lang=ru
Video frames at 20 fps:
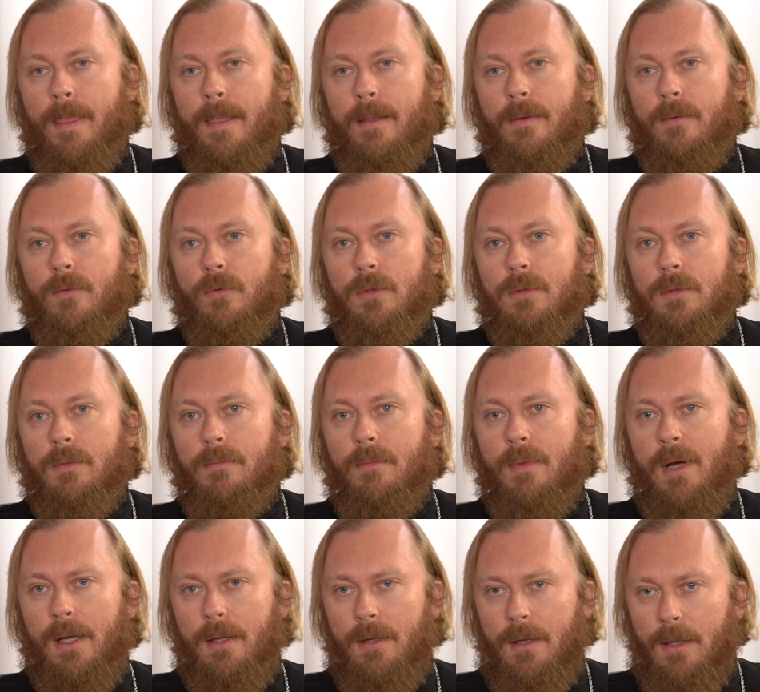Вот.
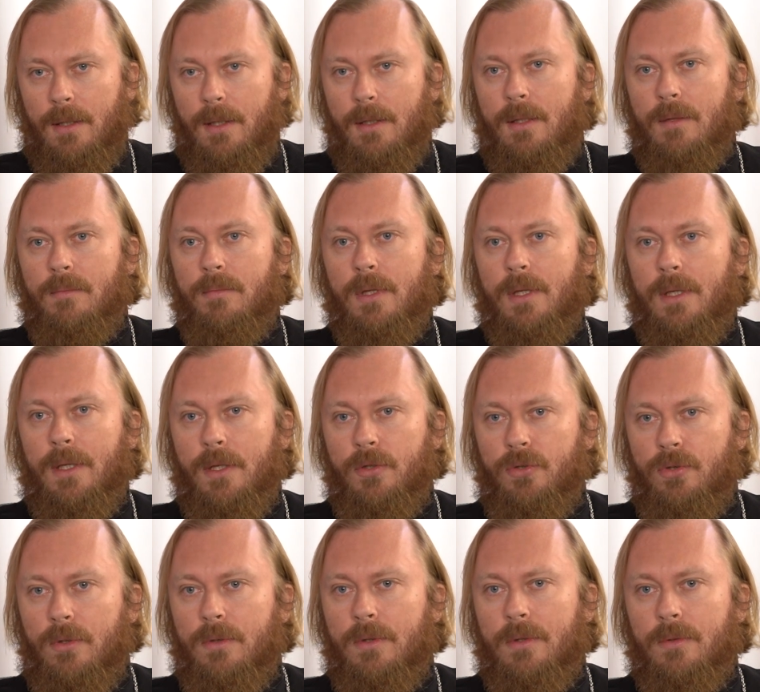Мои родители были
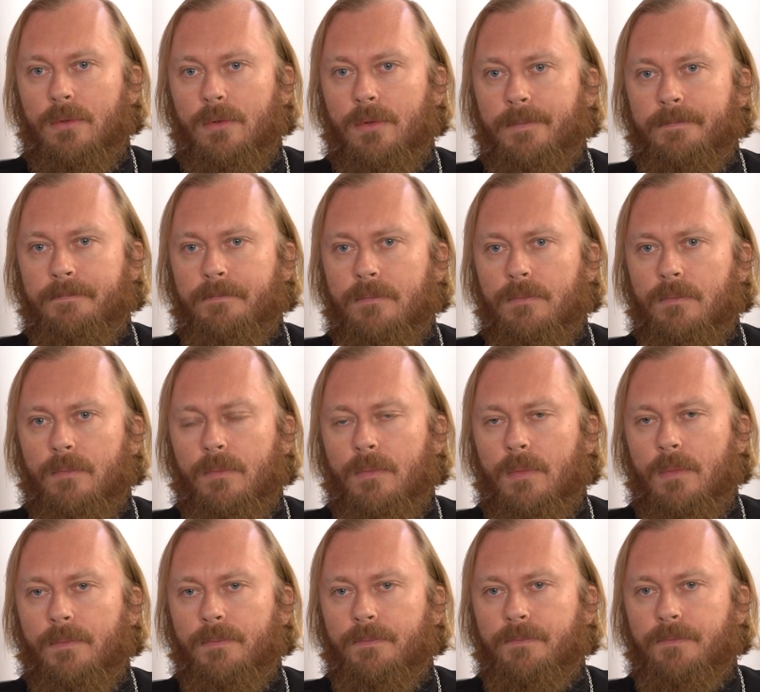крещенные, но
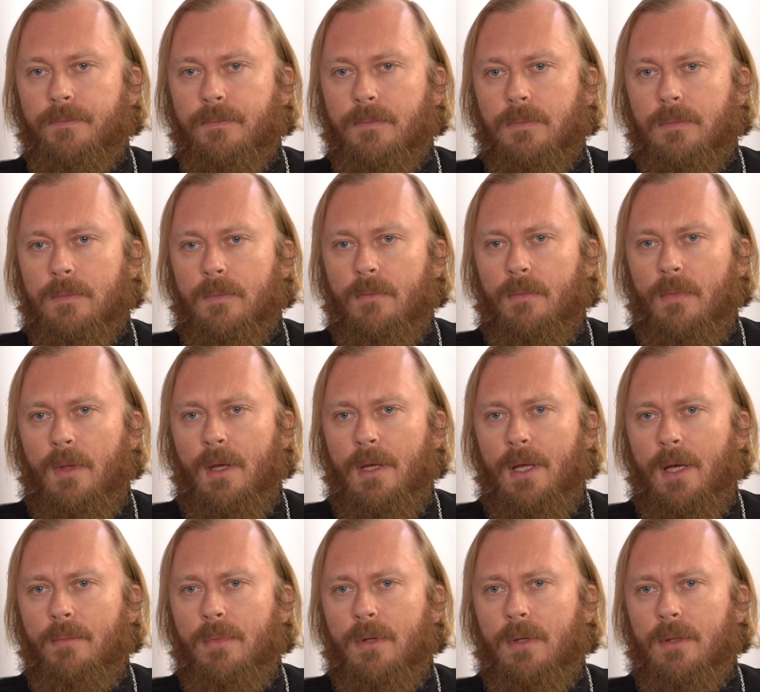
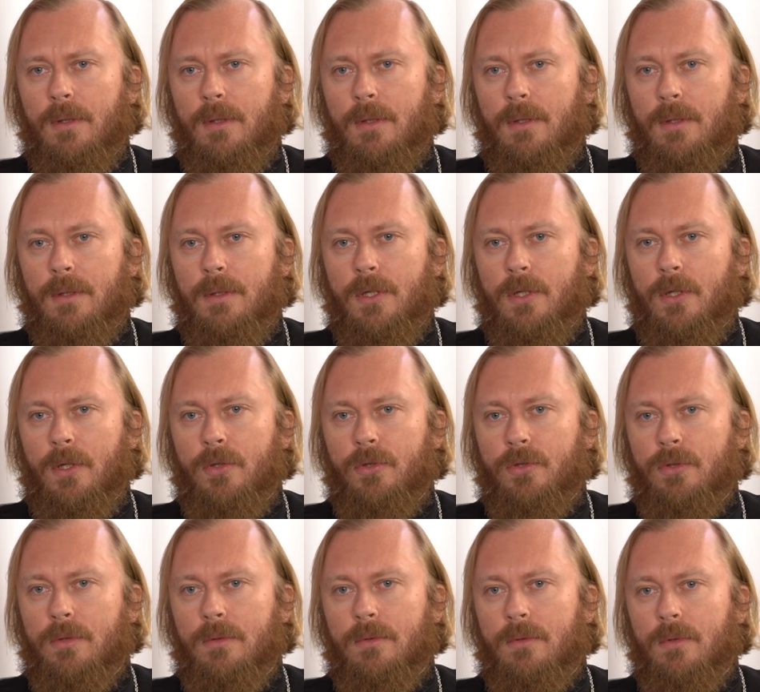я был э, не
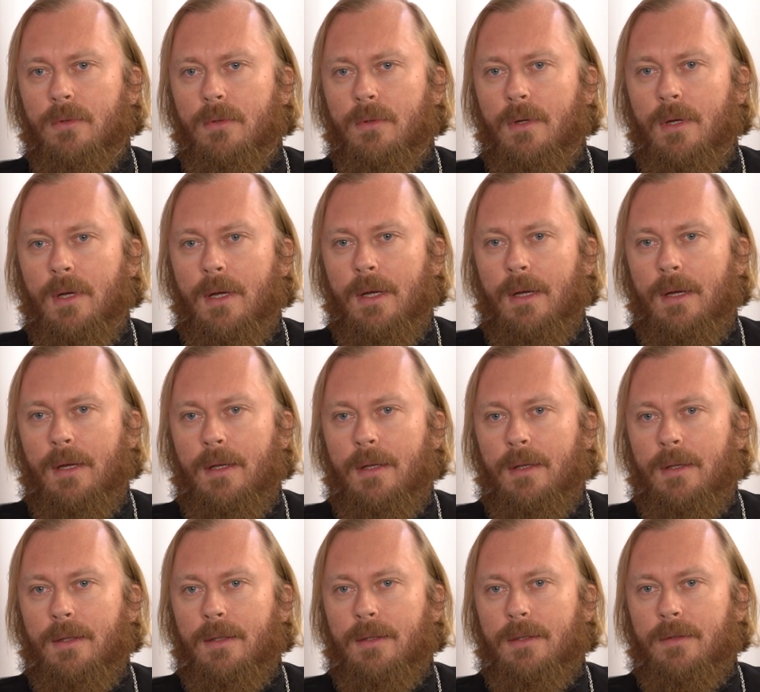крещен до
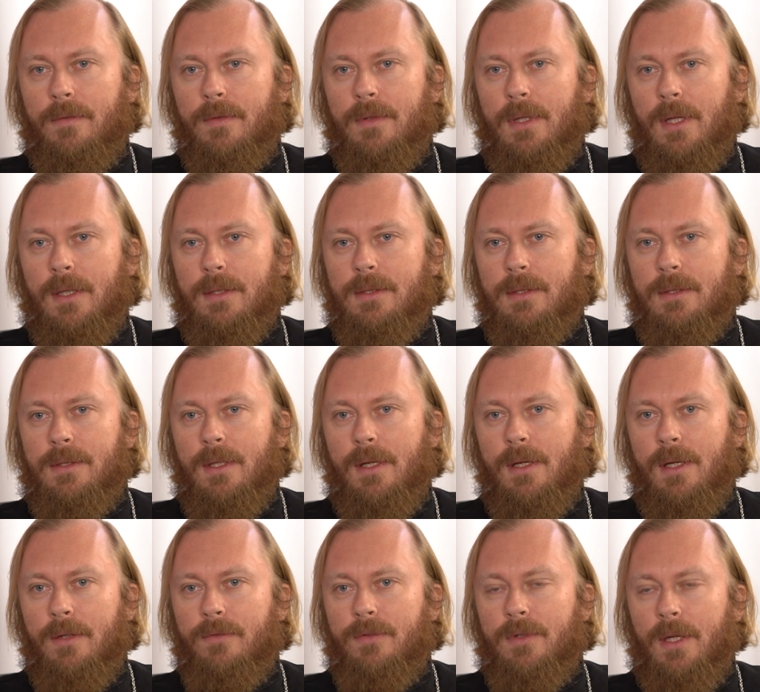12
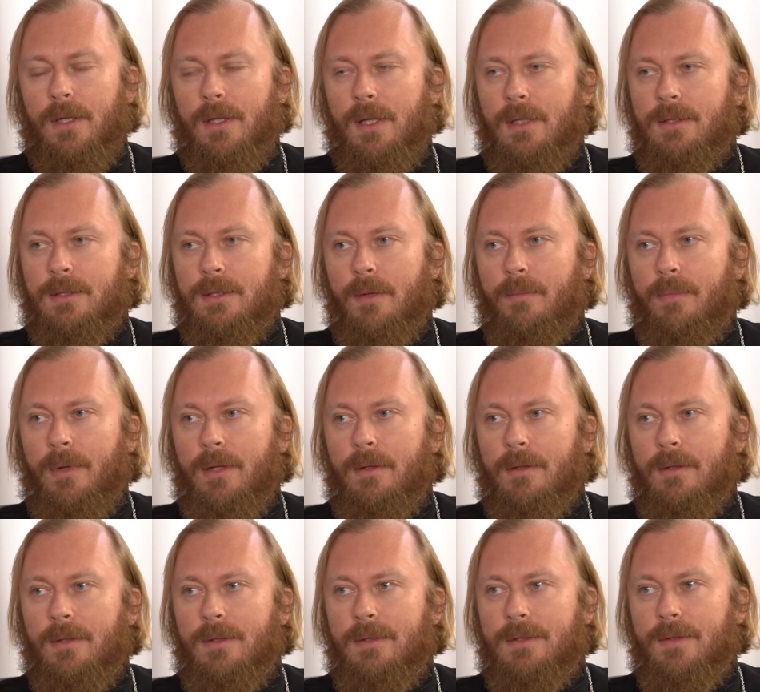лет. В 13 я
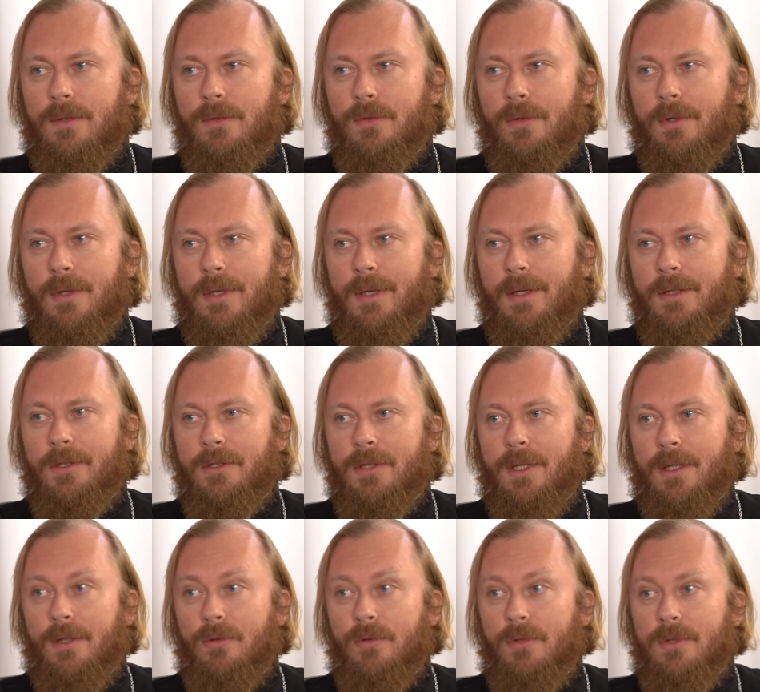принял святое
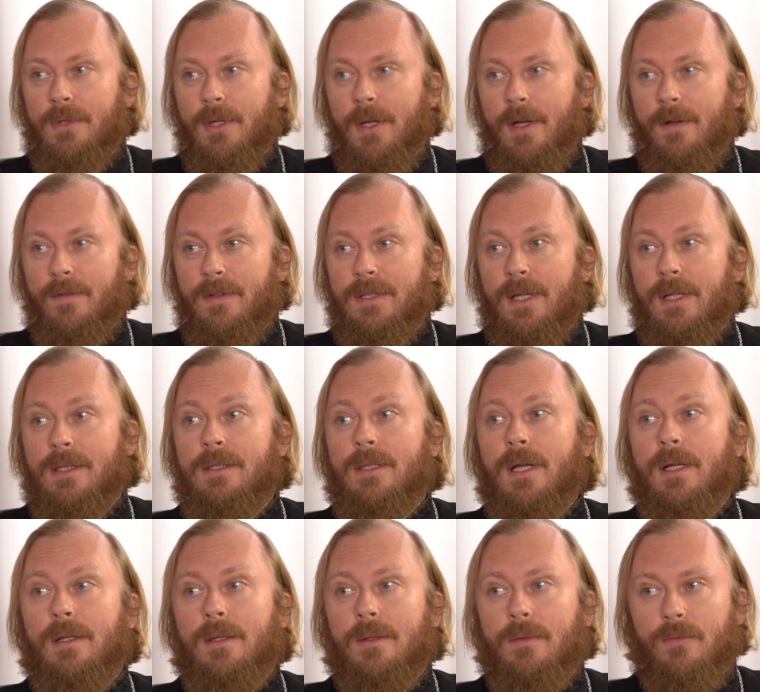крещение. То есть в
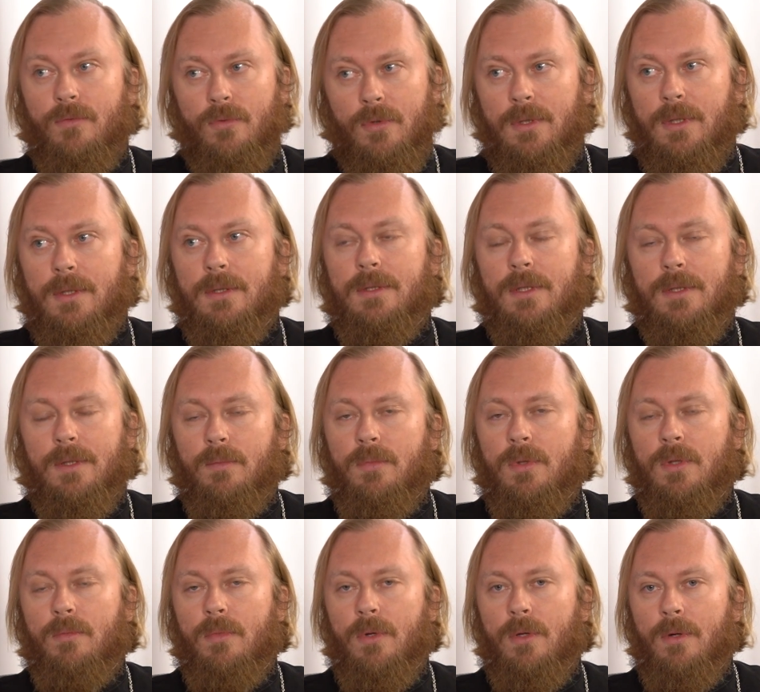сознательном возрасте это
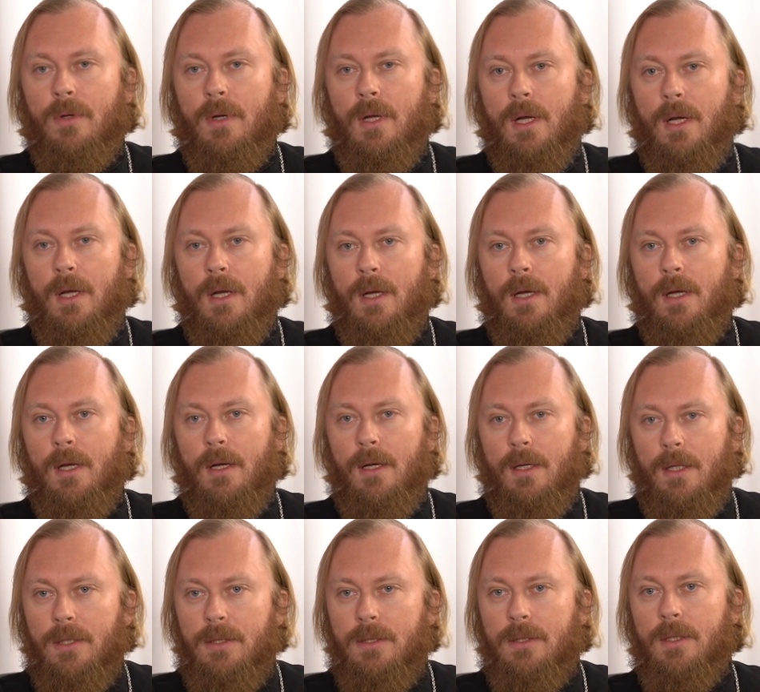было мое
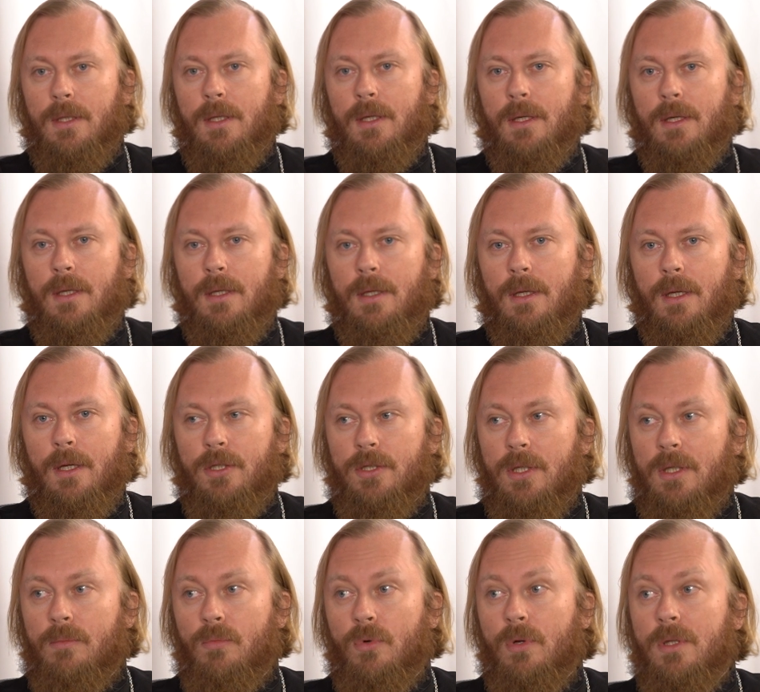личное mm-hmm.
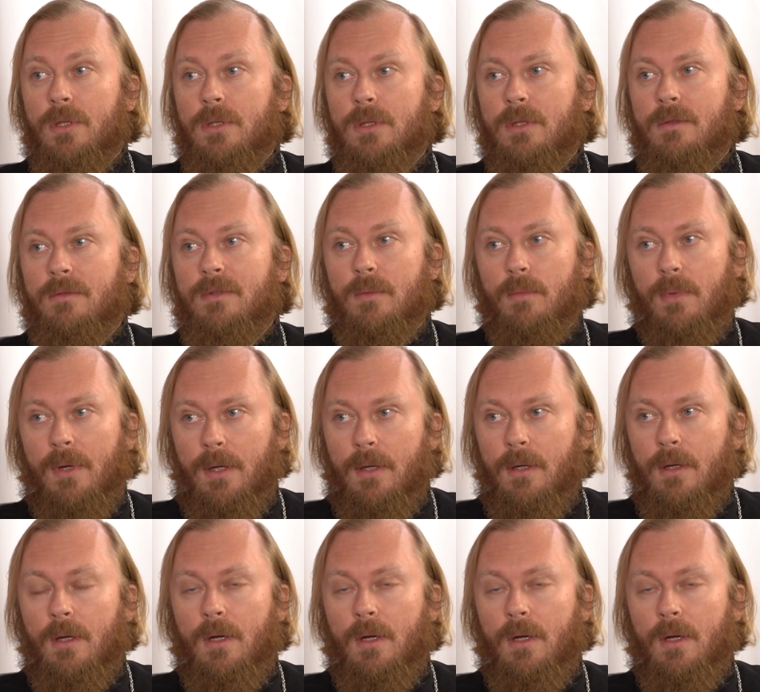решение, мой личный выбор.